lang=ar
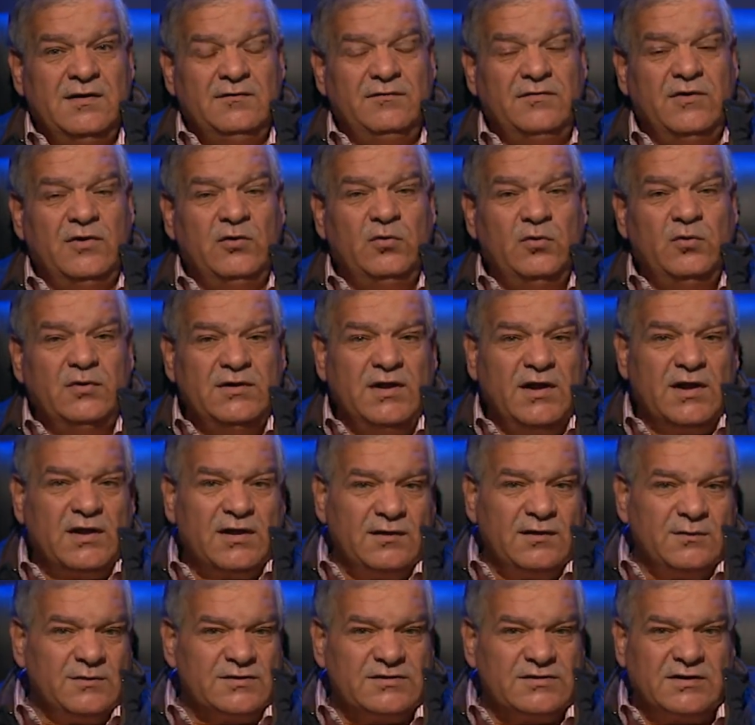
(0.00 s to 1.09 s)
فهو
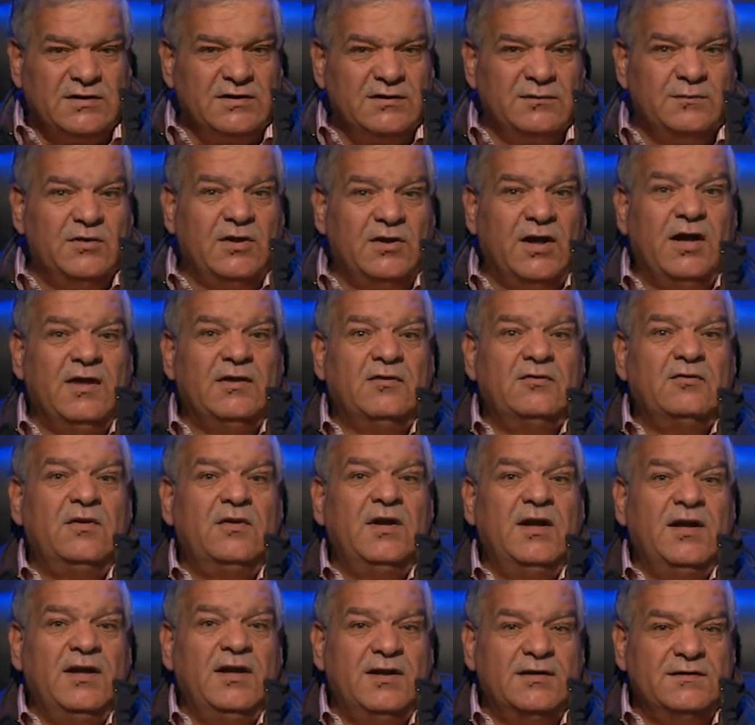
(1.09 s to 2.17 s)
داخل مسكين من حيث
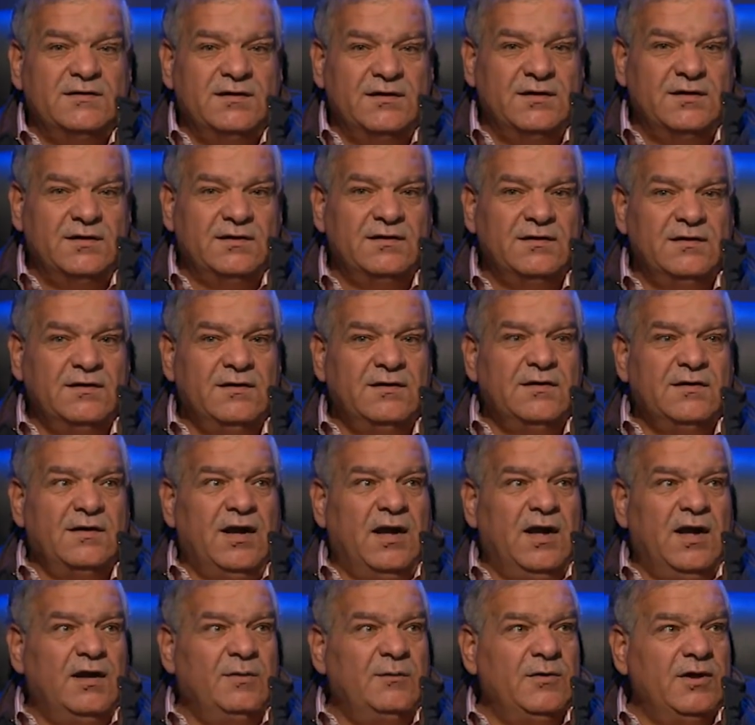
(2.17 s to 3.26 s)
لا يدري
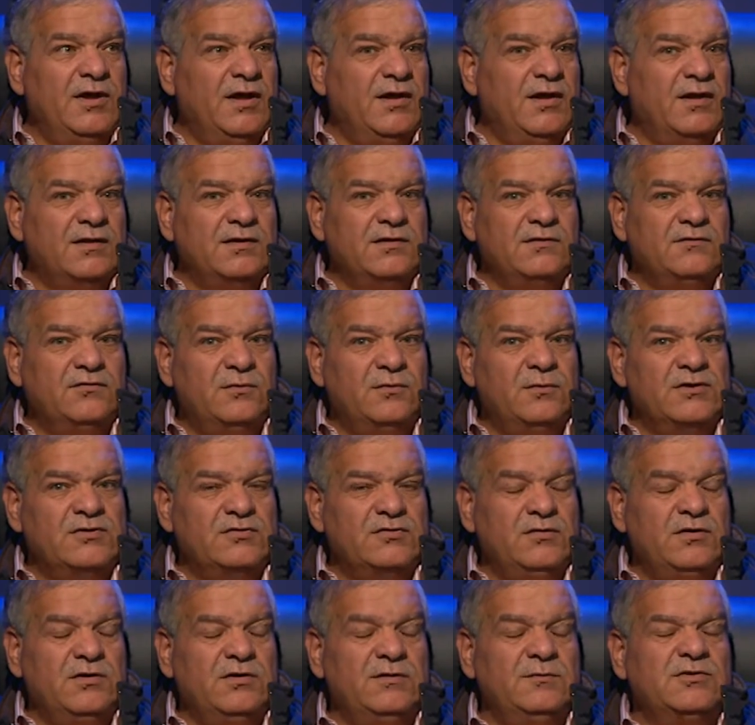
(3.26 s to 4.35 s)
حامل على كتفه
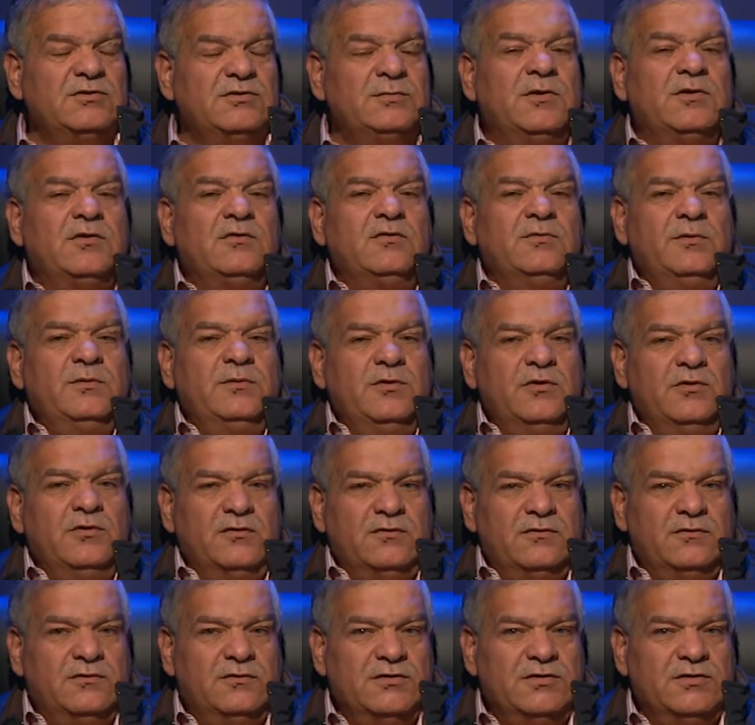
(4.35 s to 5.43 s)
مسؤولية مش مطلوبة منه
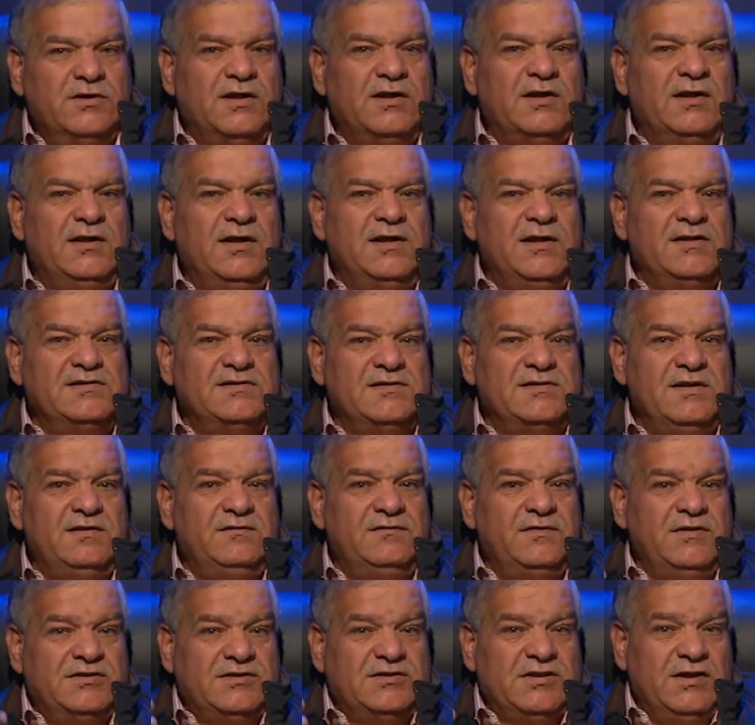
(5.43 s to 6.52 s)
هو داخل أز
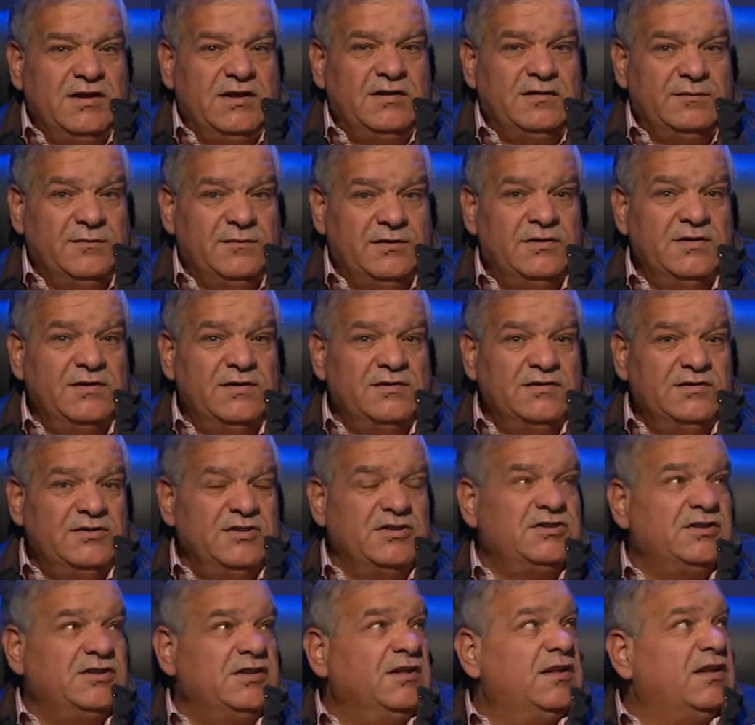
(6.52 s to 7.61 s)
سالفيشن أرمي هل ممكن
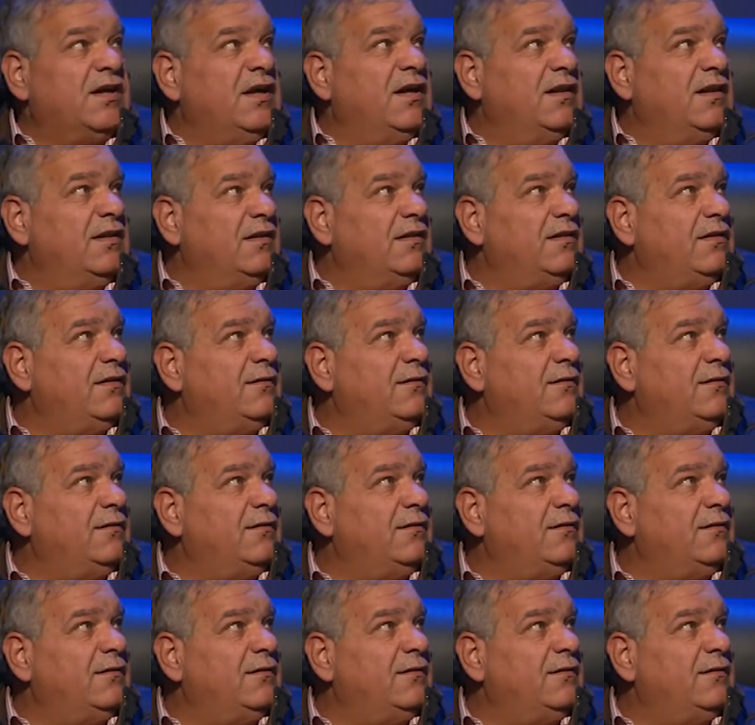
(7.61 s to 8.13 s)
جيش يكون إنقاذ. المسؤول